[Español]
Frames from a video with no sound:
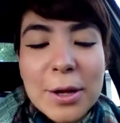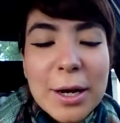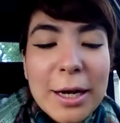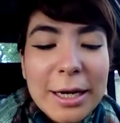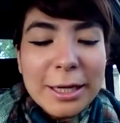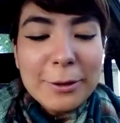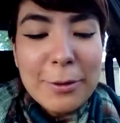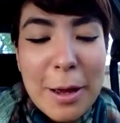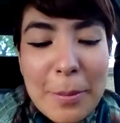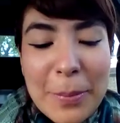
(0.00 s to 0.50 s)

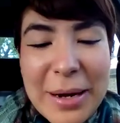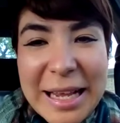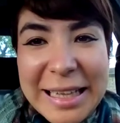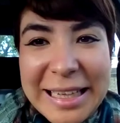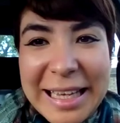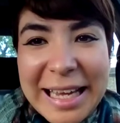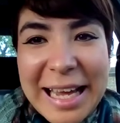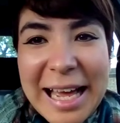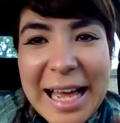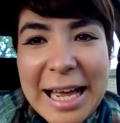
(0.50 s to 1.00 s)
Les voy a
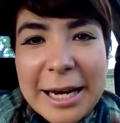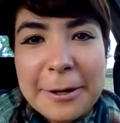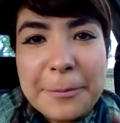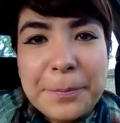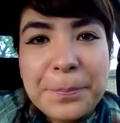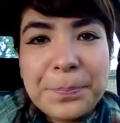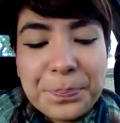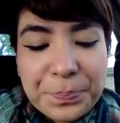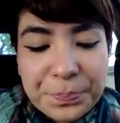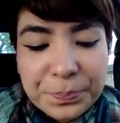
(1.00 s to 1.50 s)
platicar.
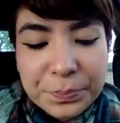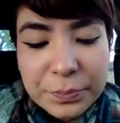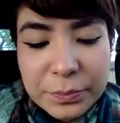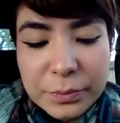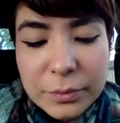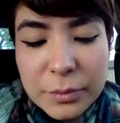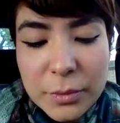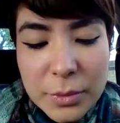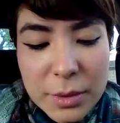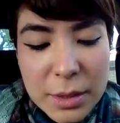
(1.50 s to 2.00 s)

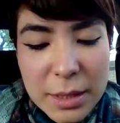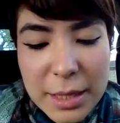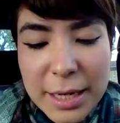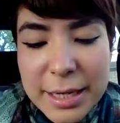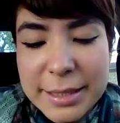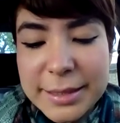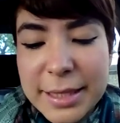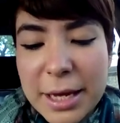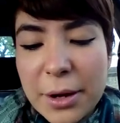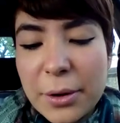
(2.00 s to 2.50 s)

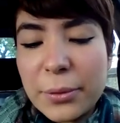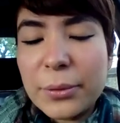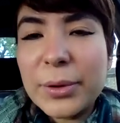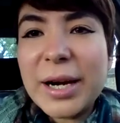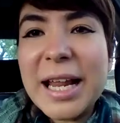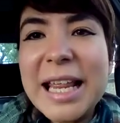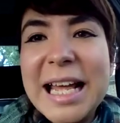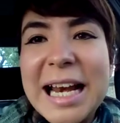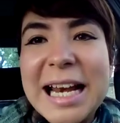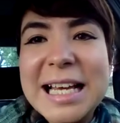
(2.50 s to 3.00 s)
Este,
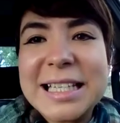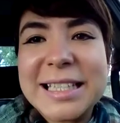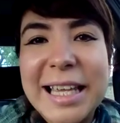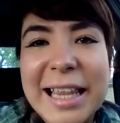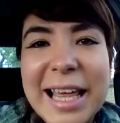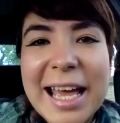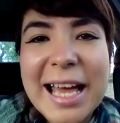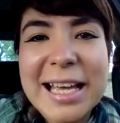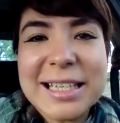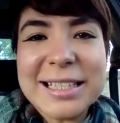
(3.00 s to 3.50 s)
una de las
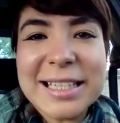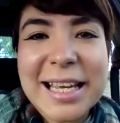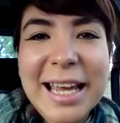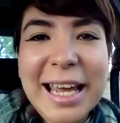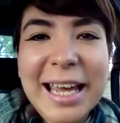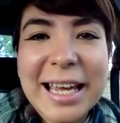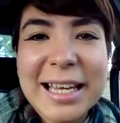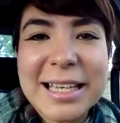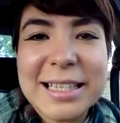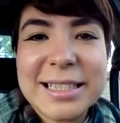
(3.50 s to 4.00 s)
ideas
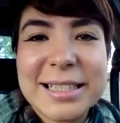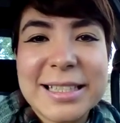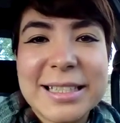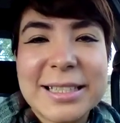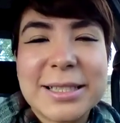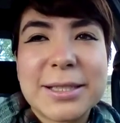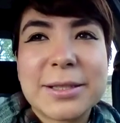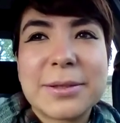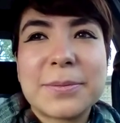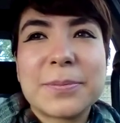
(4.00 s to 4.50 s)

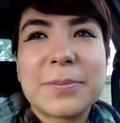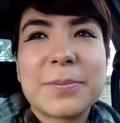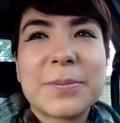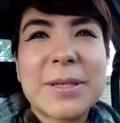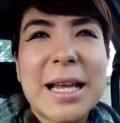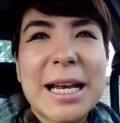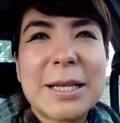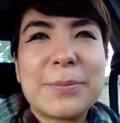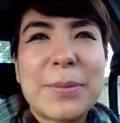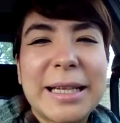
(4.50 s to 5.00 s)
es
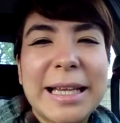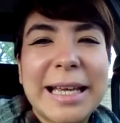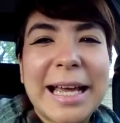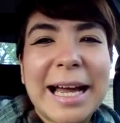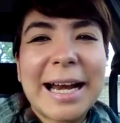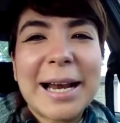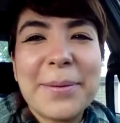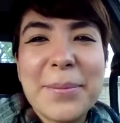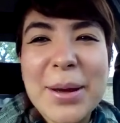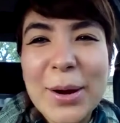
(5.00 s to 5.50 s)
se las
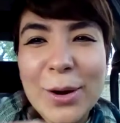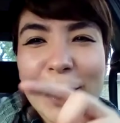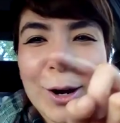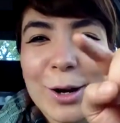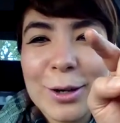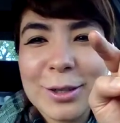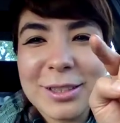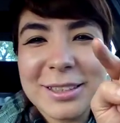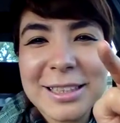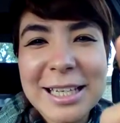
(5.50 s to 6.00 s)
platicaré. Mejor
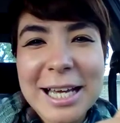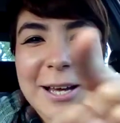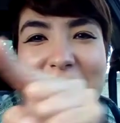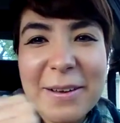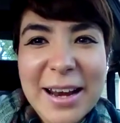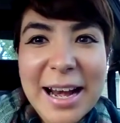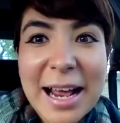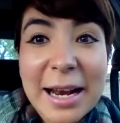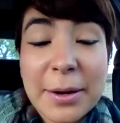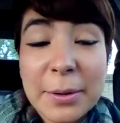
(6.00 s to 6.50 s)
la
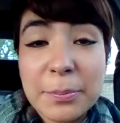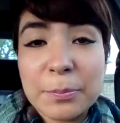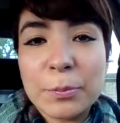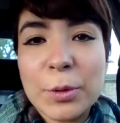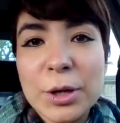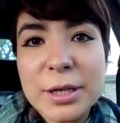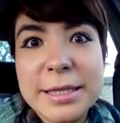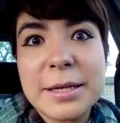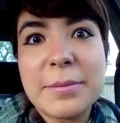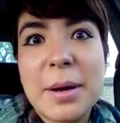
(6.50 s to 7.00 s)
verán
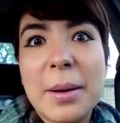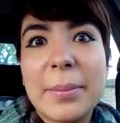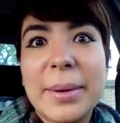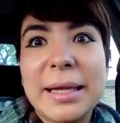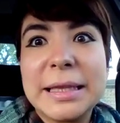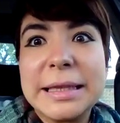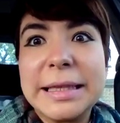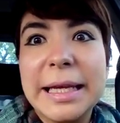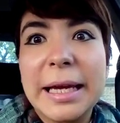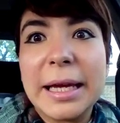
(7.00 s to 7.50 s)

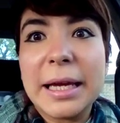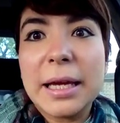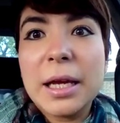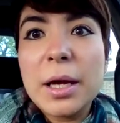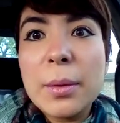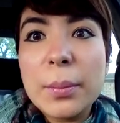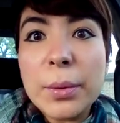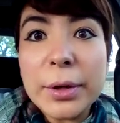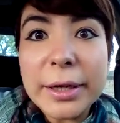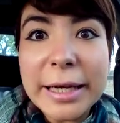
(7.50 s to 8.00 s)
próximamente,
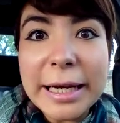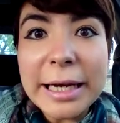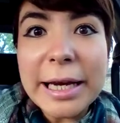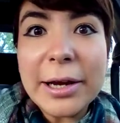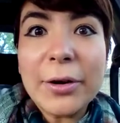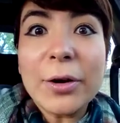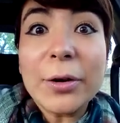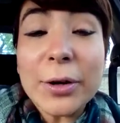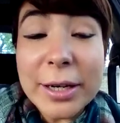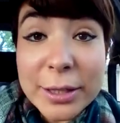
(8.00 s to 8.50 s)
porque
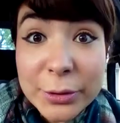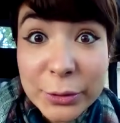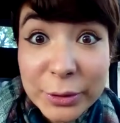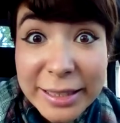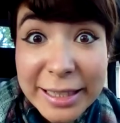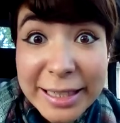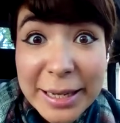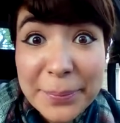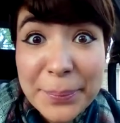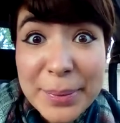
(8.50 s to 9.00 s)
luego
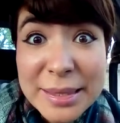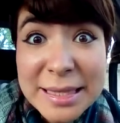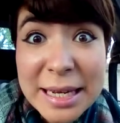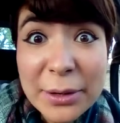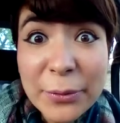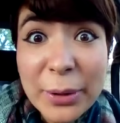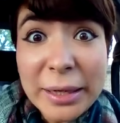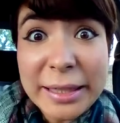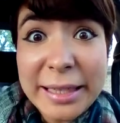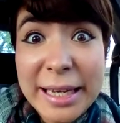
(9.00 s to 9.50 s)
resulta que pasa
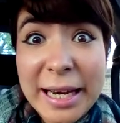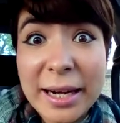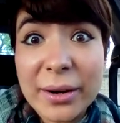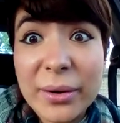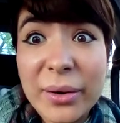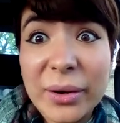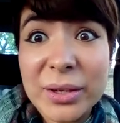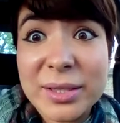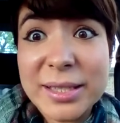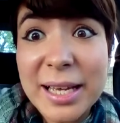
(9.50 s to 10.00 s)
cualquier
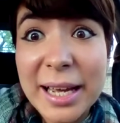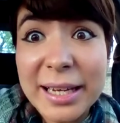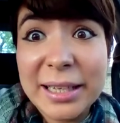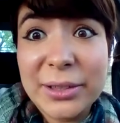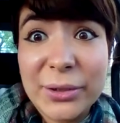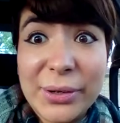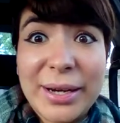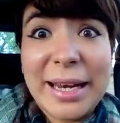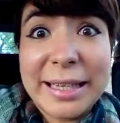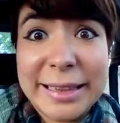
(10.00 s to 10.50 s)
cosa y
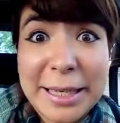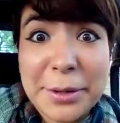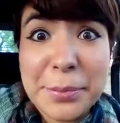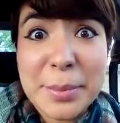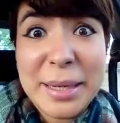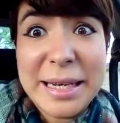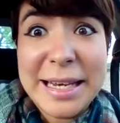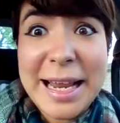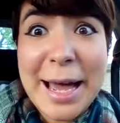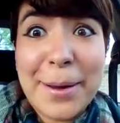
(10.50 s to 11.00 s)
no la
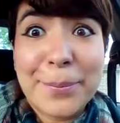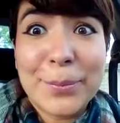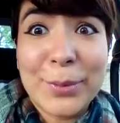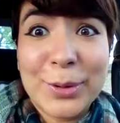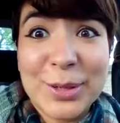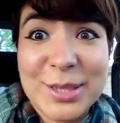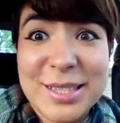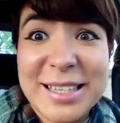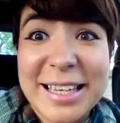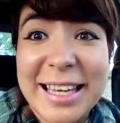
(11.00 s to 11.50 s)

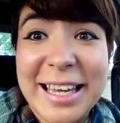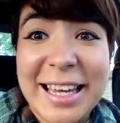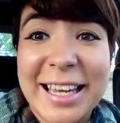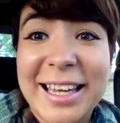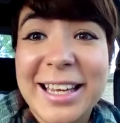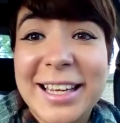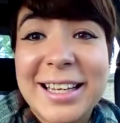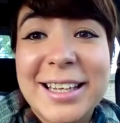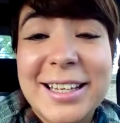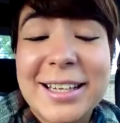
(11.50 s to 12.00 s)
terminamos y,
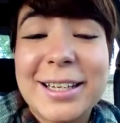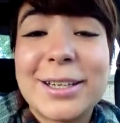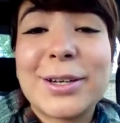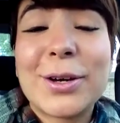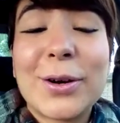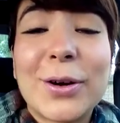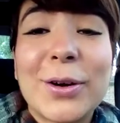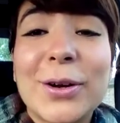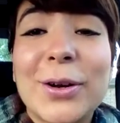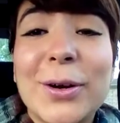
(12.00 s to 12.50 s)
y
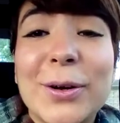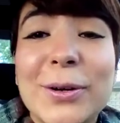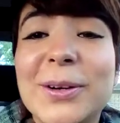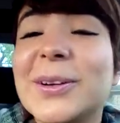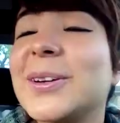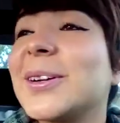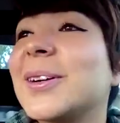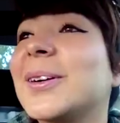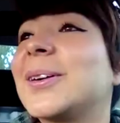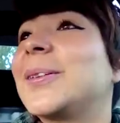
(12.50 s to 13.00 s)
no, no,
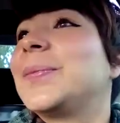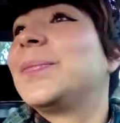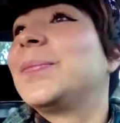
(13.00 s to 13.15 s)
no, no.